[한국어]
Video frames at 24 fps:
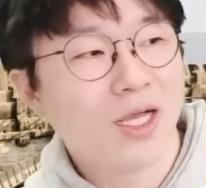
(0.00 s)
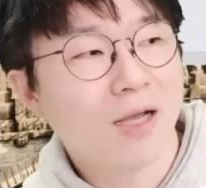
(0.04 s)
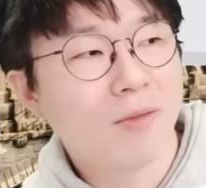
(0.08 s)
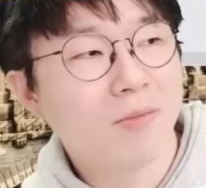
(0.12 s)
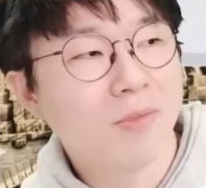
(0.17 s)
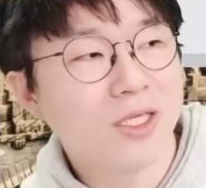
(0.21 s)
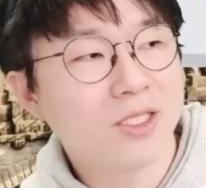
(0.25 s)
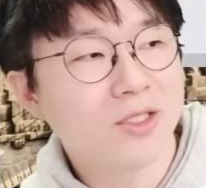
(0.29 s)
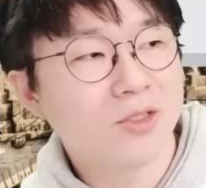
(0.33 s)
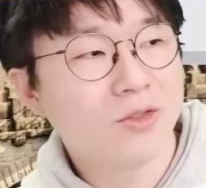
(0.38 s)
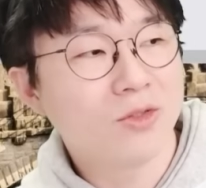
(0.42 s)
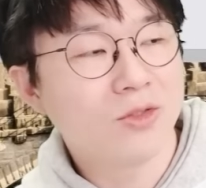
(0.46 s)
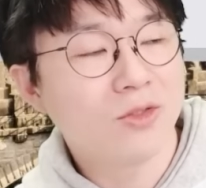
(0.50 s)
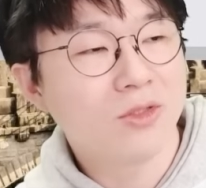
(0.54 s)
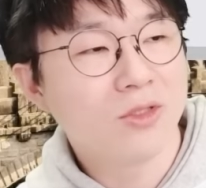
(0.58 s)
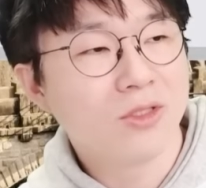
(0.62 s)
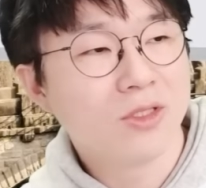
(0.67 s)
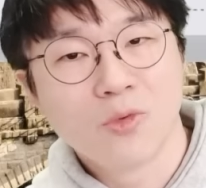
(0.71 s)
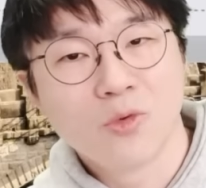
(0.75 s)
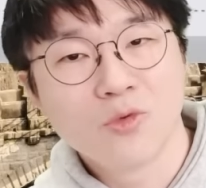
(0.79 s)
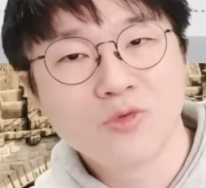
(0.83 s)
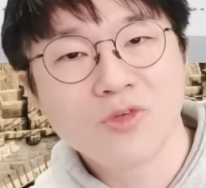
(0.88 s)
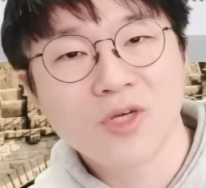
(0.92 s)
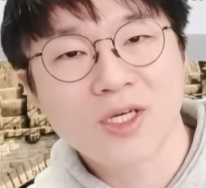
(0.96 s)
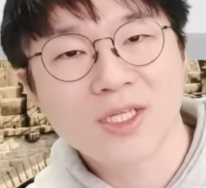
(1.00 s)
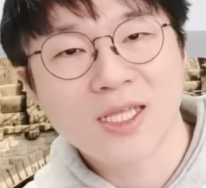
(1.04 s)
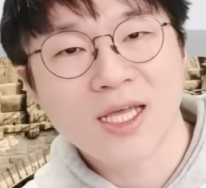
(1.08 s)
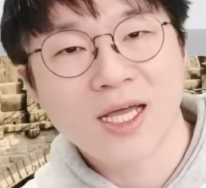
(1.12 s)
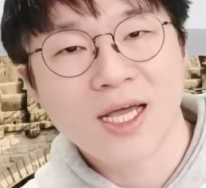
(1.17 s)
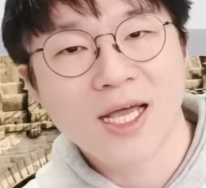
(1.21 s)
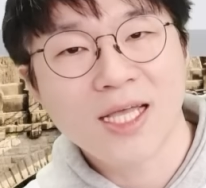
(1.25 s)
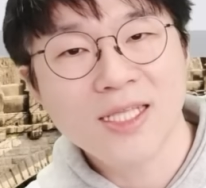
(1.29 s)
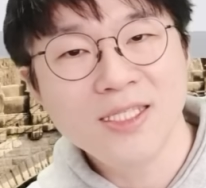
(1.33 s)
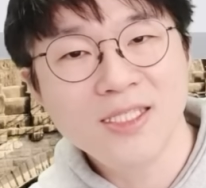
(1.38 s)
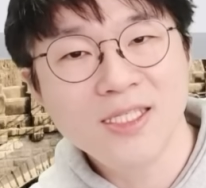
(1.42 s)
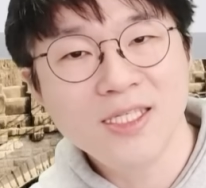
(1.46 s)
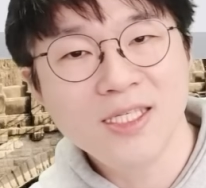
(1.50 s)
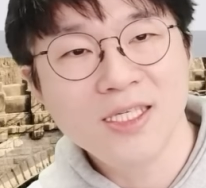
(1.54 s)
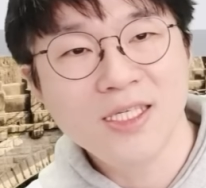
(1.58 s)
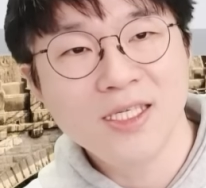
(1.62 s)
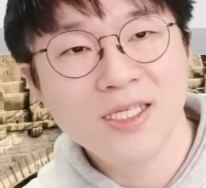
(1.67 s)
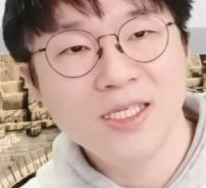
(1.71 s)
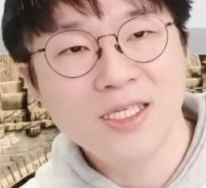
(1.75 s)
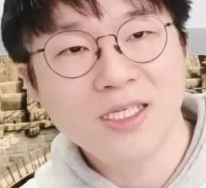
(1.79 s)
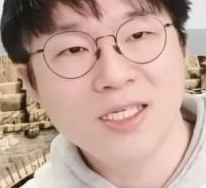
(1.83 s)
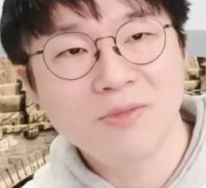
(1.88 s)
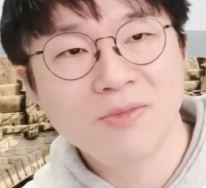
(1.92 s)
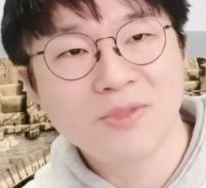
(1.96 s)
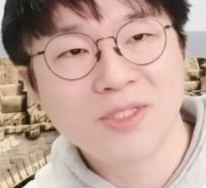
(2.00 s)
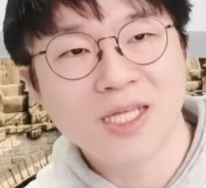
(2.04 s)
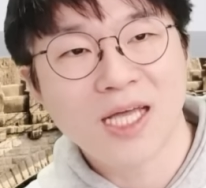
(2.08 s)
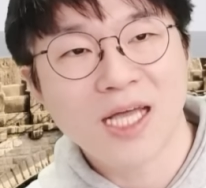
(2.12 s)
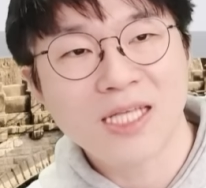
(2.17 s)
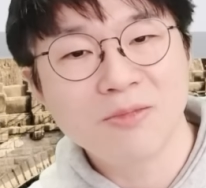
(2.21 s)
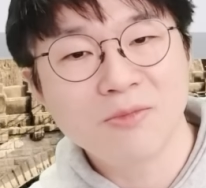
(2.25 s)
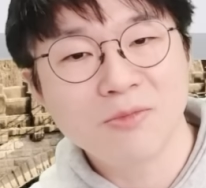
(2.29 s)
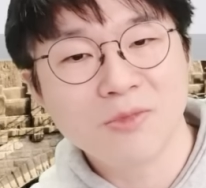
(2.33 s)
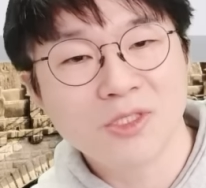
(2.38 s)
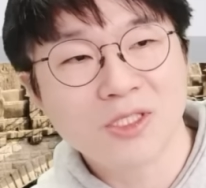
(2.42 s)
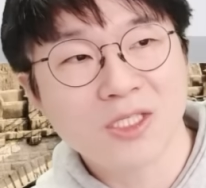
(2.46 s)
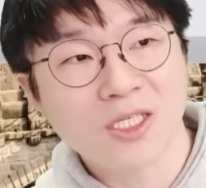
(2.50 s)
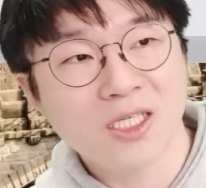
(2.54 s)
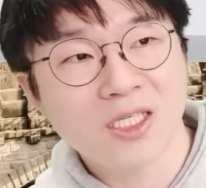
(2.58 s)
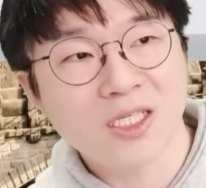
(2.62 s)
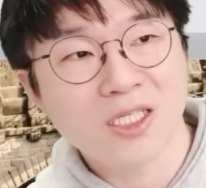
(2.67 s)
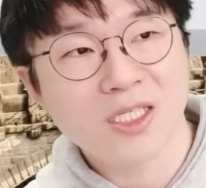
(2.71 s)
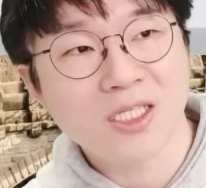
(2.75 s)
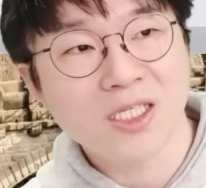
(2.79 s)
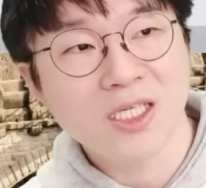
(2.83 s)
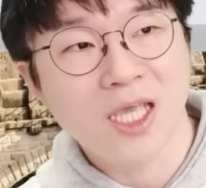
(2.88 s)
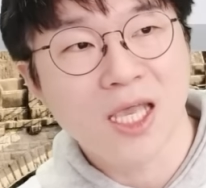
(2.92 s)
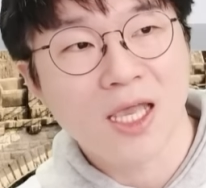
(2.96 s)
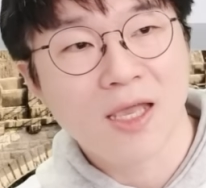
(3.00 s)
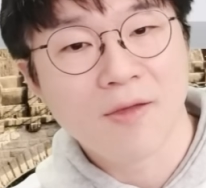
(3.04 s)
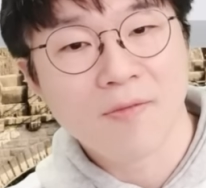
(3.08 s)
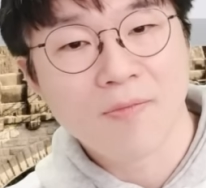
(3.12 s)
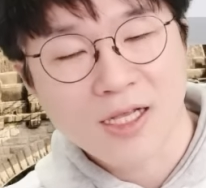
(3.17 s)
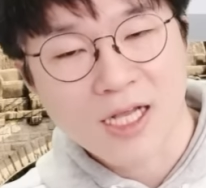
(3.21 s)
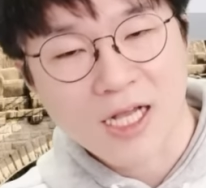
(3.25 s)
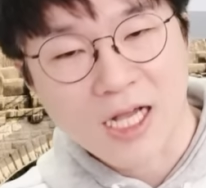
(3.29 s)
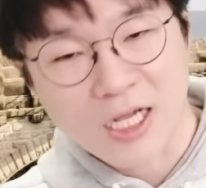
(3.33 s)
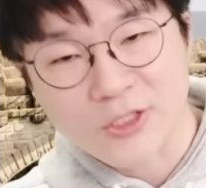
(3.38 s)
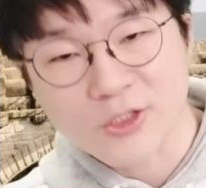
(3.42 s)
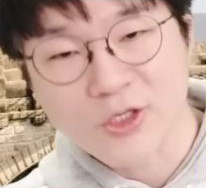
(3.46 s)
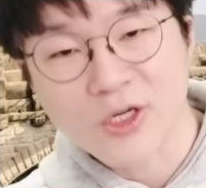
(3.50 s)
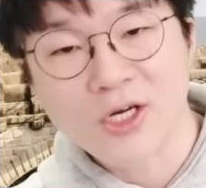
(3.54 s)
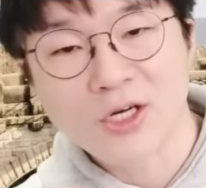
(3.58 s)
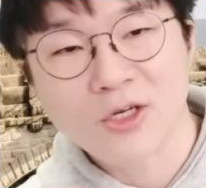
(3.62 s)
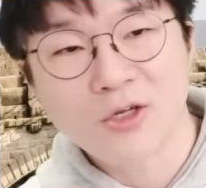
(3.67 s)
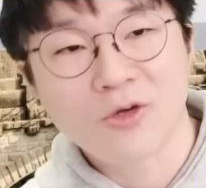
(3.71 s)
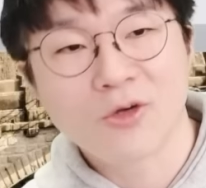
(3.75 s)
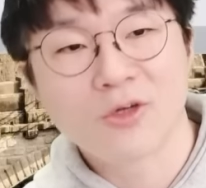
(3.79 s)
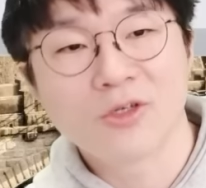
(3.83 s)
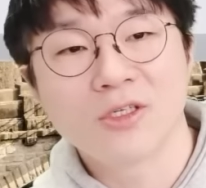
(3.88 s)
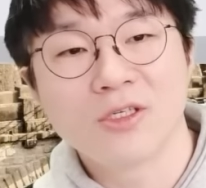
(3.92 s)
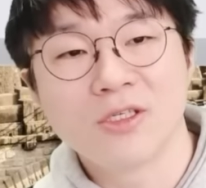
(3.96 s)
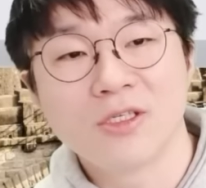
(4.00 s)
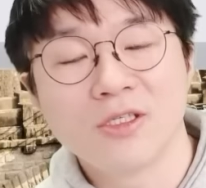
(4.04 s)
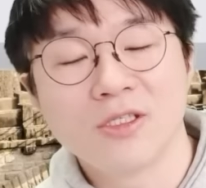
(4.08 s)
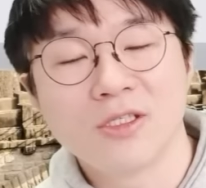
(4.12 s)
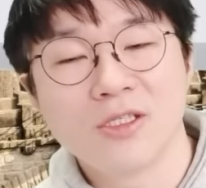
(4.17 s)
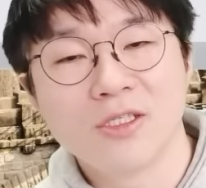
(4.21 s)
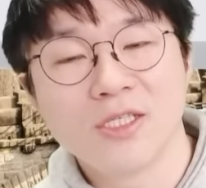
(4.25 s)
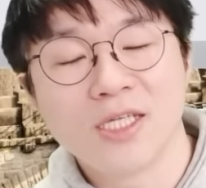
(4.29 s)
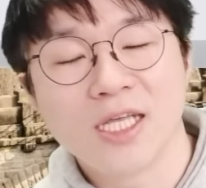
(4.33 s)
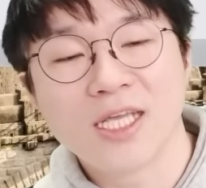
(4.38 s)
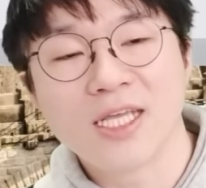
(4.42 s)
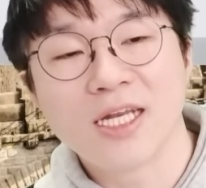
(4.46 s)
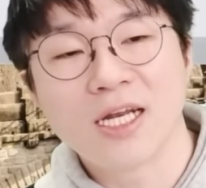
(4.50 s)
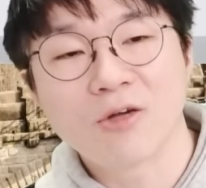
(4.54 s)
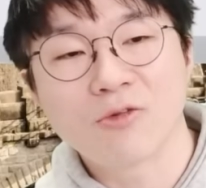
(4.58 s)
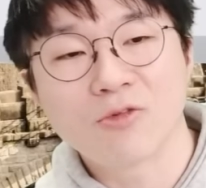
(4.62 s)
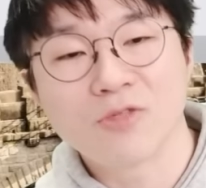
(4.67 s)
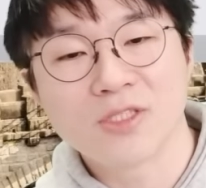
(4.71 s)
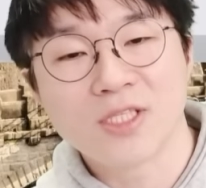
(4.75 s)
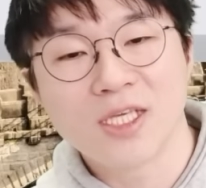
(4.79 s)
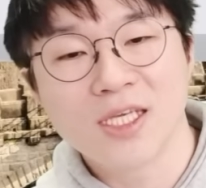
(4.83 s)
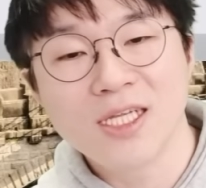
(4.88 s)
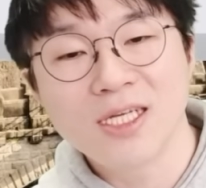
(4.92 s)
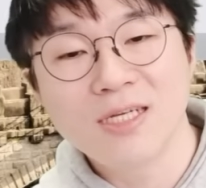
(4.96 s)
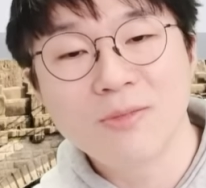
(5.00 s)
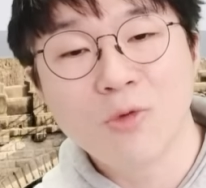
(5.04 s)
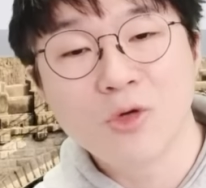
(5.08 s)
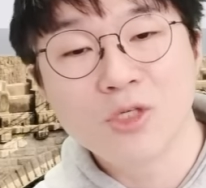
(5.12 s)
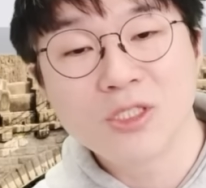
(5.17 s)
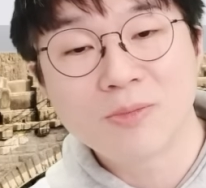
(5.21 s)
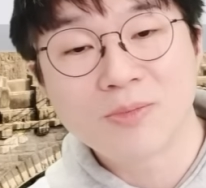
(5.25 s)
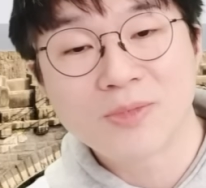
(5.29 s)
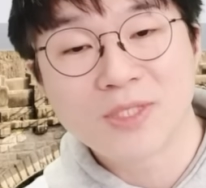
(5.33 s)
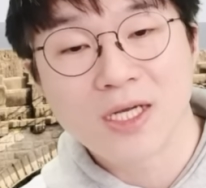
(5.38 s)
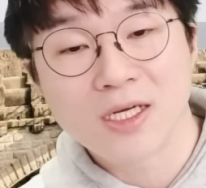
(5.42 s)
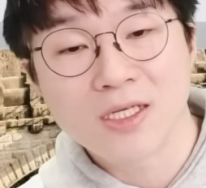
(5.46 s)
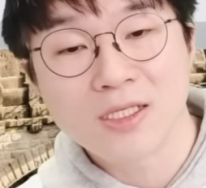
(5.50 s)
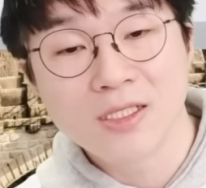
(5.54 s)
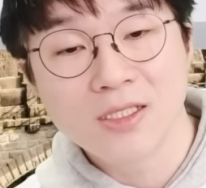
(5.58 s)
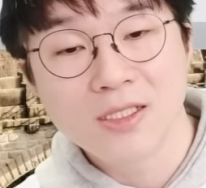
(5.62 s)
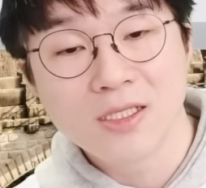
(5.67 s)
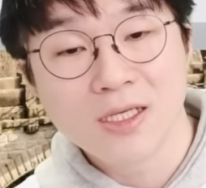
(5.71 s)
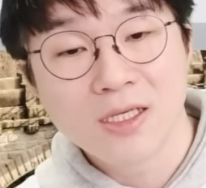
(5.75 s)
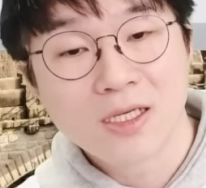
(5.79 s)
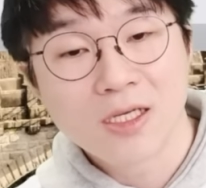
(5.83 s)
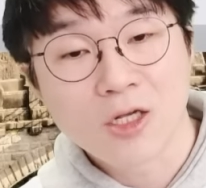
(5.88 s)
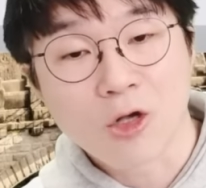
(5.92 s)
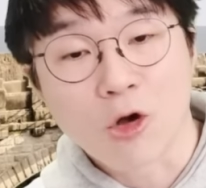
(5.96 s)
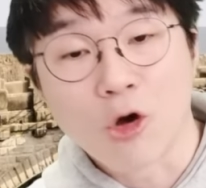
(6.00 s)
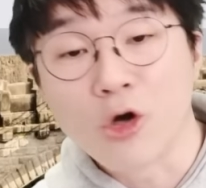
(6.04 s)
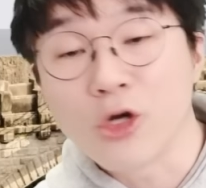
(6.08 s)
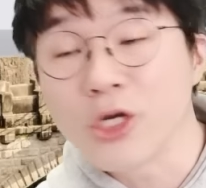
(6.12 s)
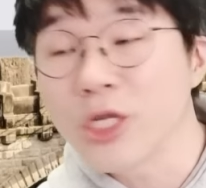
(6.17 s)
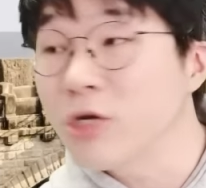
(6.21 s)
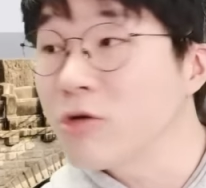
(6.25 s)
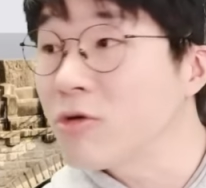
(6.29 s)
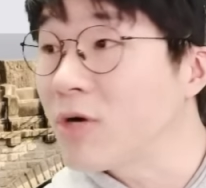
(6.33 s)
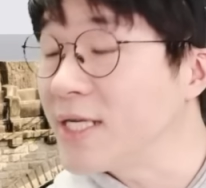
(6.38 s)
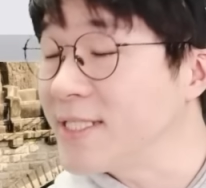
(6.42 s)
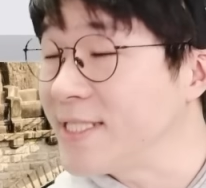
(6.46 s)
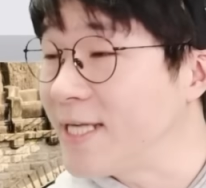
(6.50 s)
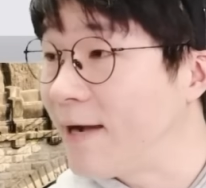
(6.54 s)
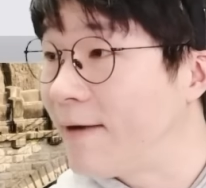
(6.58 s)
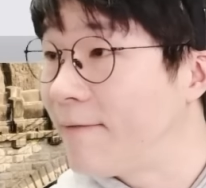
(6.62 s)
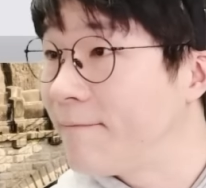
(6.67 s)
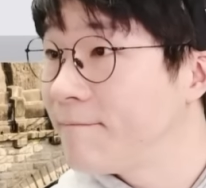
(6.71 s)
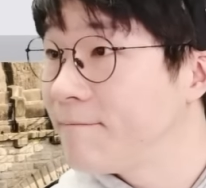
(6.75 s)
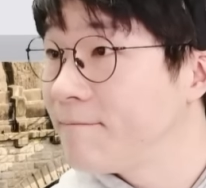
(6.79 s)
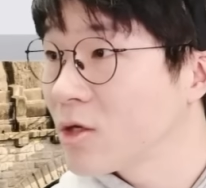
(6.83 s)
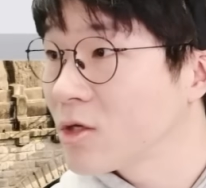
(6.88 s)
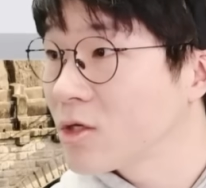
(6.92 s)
한마디로 모두가 다 한입이나 아니면 크게 가져갈 거를 얘기를 하고 있는데, 일본 입장은 거리로 하자.